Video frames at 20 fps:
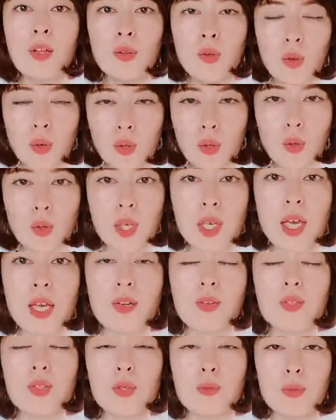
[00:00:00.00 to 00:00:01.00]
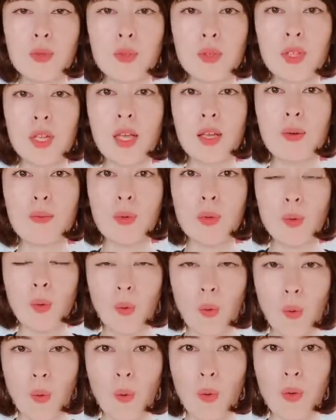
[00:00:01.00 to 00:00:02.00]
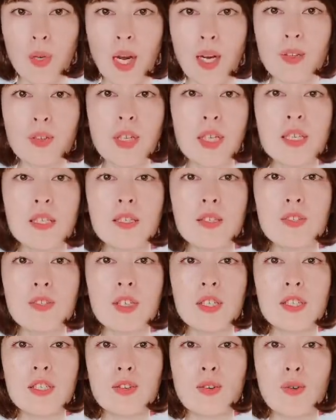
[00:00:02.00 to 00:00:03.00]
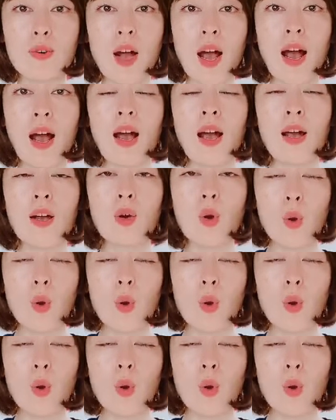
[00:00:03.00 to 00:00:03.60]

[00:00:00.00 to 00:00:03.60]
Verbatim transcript: ノーと言える自分っていうものを確立する必要が